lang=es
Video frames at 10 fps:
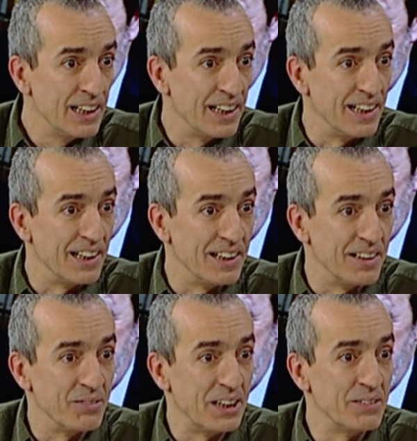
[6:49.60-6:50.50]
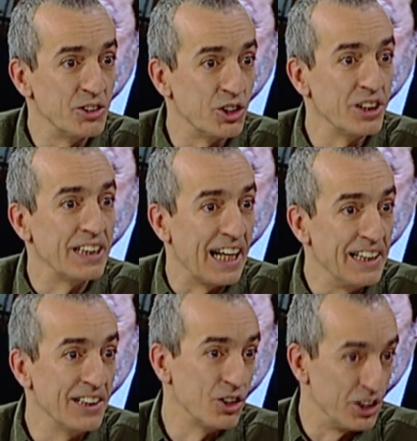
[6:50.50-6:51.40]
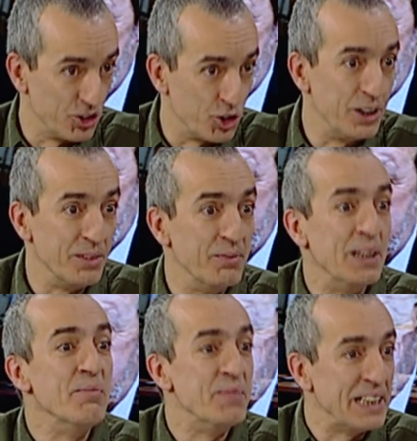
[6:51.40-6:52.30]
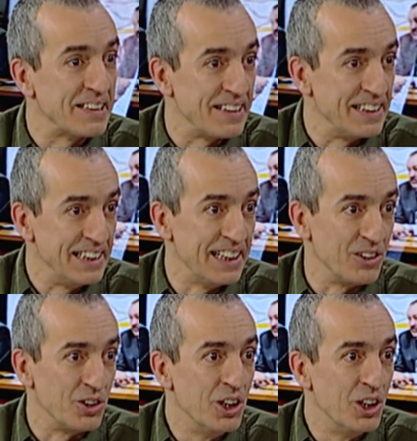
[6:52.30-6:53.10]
en, 20 millones y ahí es donde yo limpie ese dinero.